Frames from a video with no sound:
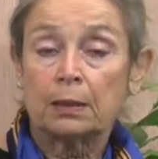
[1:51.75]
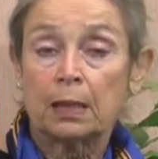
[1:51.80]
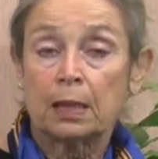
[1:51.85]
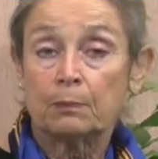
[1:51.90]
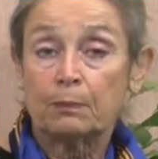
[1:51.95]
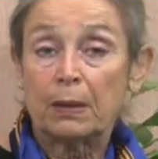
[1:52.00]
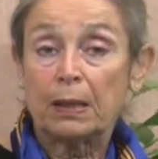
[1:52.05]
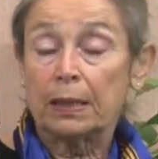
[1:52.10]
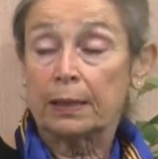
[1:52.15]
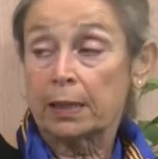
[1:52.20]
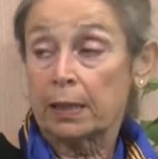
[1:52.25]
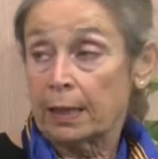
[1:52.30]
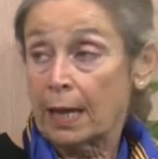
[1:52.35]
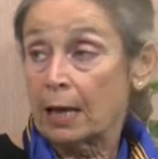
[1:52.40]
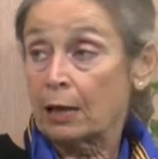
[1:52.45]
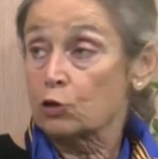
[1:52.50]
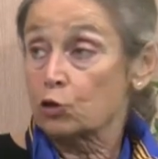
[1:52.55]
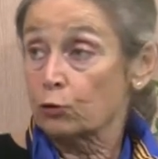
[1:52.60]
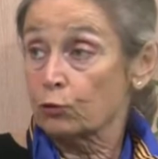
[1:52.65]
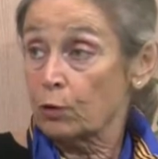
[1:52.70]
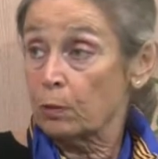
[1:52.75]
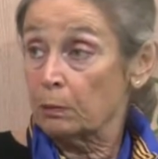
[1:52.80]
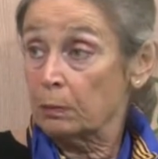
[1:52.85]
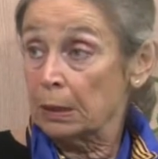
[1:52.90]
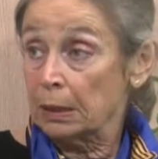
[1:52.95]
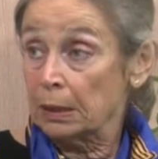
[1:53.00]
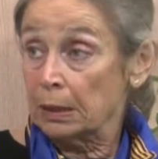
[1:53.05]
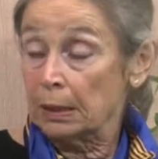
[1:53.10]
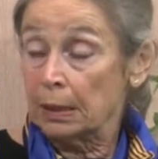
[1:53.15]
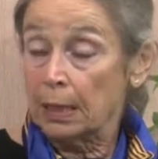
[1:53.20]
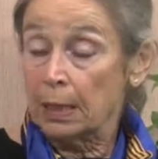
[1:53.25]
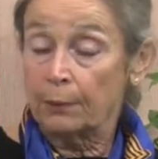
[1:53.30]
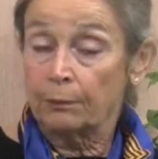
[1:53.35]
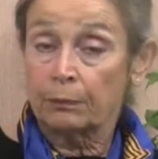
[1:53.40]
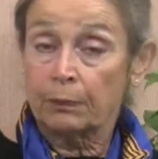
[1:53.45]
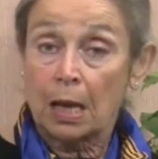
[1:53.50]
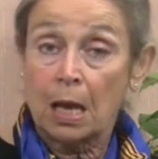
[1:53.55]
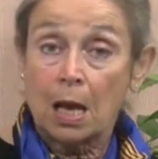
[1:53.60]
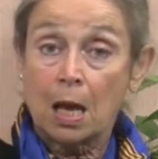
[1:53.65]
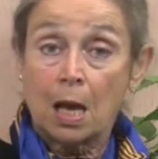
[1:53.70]
del pellegrinaggio femminile.
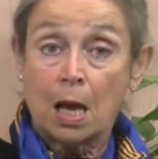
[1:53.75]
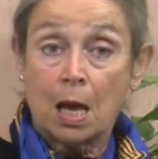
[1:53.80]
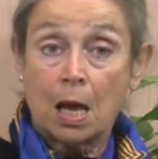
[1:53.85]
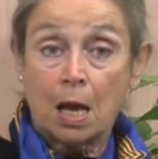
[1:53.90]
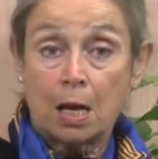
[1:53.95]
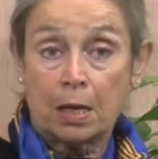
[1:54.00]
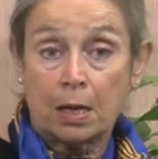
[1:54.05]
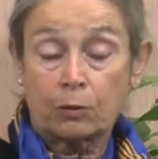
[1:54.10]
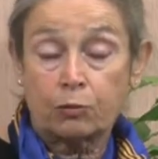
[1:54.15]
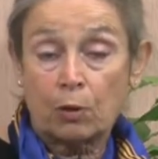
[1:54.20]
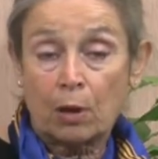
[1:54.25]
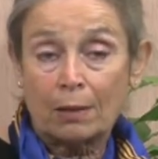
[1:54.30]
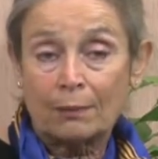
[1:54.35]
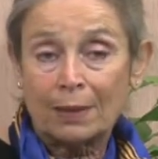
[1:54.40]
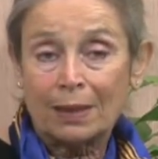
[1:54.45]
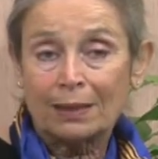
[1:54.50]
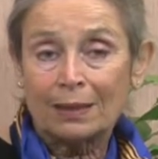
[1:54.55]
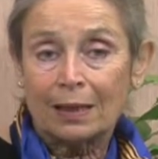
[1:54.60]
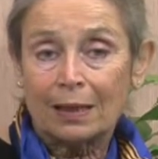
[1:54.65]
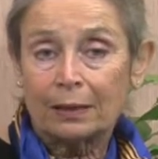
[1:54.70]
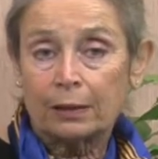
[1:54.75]
Naturalmente